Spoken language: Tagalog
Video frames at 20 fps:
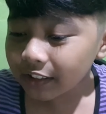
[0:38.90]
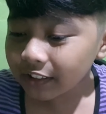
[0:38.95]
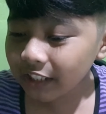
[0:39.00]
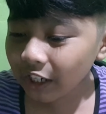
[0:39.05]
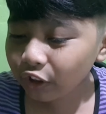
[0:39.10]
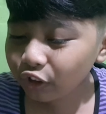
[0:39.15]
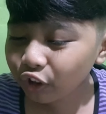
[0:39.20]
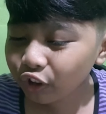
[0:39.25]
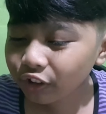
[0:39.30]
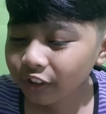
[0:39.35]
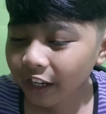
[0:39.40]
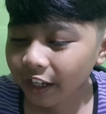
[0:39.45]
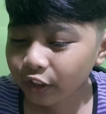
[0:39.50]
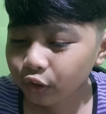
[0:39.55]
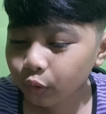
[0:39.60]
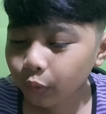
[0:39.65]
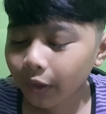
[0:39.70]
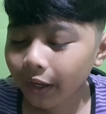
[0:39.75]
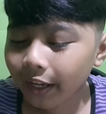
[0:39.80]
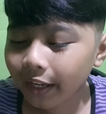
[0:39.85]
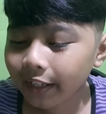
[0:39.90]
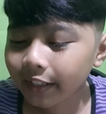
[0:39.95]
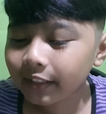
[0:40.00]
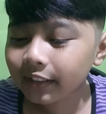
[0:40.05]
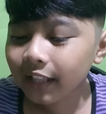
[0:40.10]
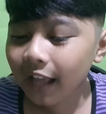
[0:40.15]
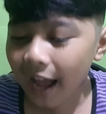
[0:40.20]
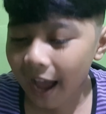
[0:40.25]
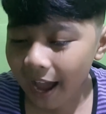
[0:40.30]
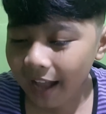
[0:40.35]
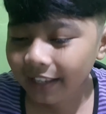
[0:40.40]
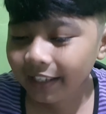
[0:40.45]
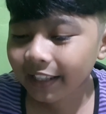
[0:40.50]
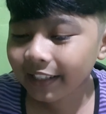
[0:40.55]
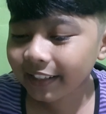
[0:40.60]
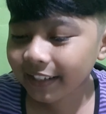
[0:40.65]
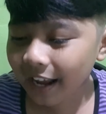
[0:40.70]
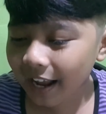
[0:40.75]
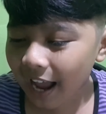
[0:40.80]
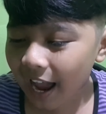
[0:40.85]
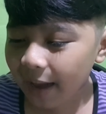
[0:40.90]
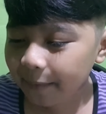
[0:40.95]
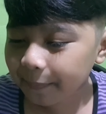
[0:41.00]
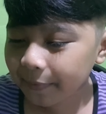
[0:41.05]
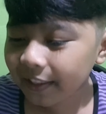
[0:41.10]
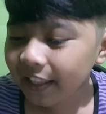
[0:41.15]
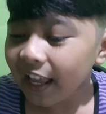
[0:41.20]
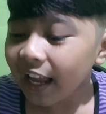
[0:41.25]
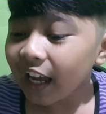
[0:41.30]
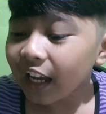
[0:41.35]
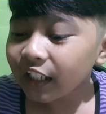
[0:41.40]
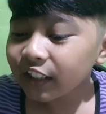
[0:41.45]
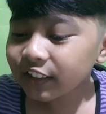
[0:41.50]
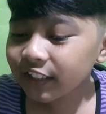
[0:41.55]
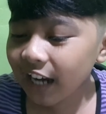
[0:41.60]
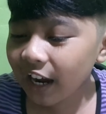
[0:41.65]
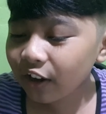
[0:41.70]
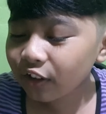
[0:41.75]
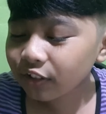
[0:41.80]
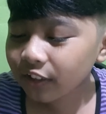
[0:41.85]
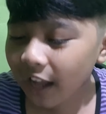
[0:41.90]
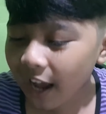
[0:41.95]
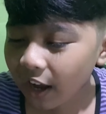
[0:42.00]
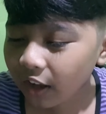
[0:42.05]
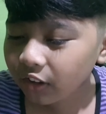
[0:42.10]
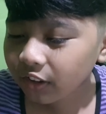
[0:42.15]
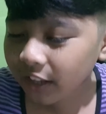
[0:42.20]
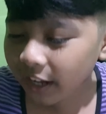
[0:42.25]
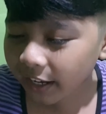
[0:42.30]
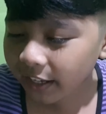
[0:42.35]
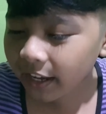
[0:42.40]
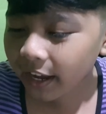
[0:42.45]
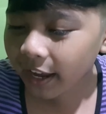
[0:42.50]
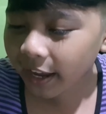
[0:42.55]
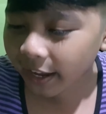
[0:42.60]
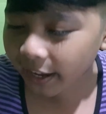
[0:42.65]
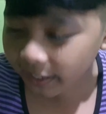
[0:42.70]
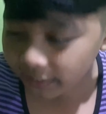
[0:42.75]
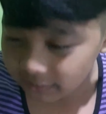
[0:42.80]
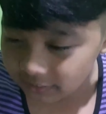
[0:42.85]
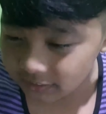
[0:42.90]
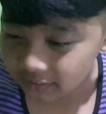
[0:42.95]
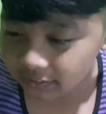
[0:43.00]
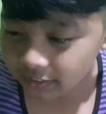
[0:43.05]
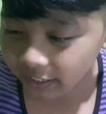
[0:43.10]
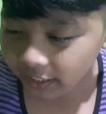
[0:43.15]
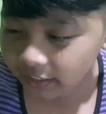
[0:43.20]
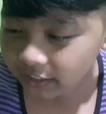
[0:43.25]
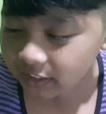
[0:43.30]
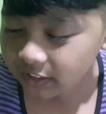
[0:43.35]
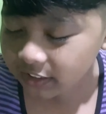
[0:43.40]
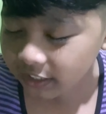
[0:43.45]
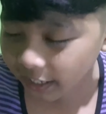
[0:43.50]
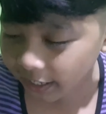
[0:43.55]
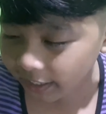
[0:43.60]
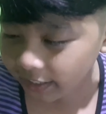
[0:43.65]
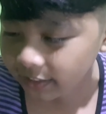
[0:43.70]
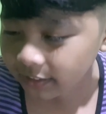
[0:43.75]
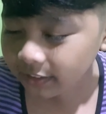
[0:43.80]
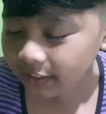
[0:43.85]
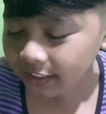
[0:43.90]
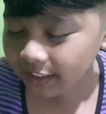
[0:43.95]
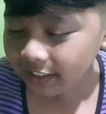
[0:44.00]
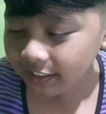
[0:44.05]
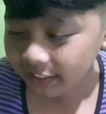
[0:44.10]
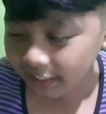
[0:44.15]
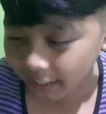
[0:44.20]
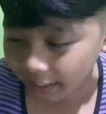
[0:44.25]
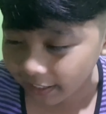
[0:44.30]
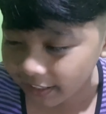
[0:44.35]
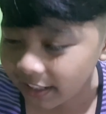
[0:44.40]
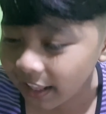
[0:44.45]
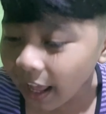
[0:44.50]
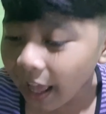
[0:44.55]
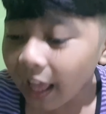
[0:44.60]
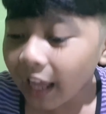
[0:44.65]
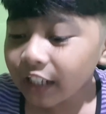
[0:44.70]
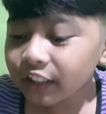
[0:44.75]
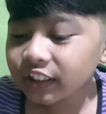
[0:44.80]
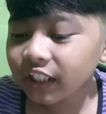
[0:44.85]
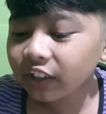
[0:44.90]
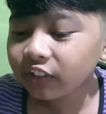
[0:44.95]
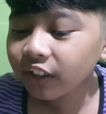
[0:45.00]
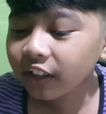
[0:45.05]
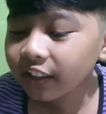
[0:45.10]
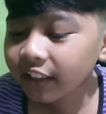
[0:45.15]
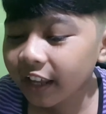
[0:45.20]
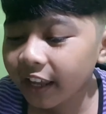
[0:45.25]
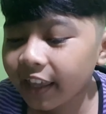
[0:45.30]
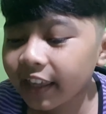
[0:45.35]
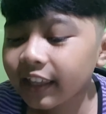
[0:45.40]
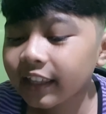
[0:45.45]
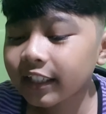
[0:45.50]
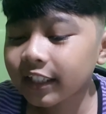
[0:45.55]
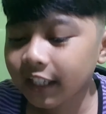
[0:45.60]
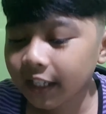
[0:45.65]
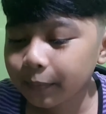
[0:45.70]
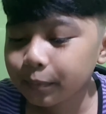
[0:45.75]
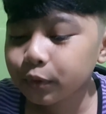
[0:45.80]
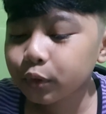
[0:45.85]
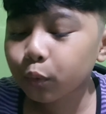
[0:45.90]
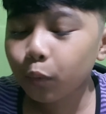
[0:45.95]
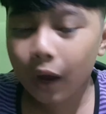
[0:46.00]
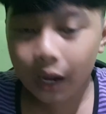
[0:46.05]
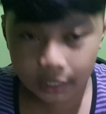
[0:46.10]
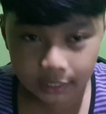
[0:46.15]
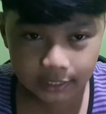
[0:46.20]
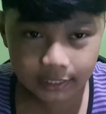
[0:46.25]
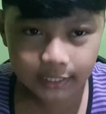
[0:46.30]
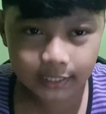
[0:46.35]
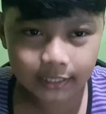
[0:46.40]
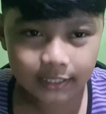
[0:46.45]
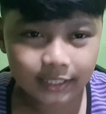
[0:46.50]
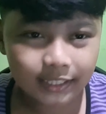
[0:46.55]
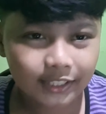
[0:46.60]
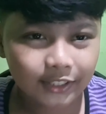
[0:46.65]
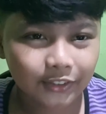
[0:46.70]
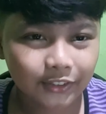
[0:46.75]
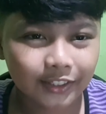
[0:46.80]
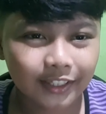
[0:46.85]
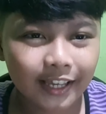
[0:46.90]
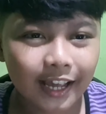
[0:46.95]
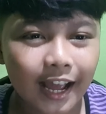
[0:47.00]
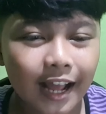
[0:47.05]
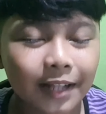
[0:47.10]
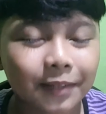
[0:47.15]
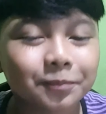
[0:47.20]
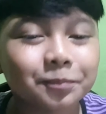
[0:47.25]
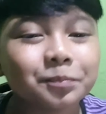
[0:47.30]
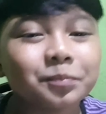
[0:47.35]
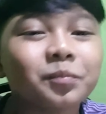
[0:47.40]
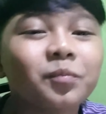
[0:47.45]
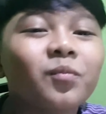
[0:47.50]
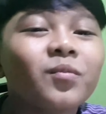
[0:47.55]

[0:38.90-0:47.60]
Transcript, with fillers: shoutout kay Dwayne Allen Kakapit, shoutout kay Enz Daniel, Daniel shoutout kay Kibs Wakins. Yan.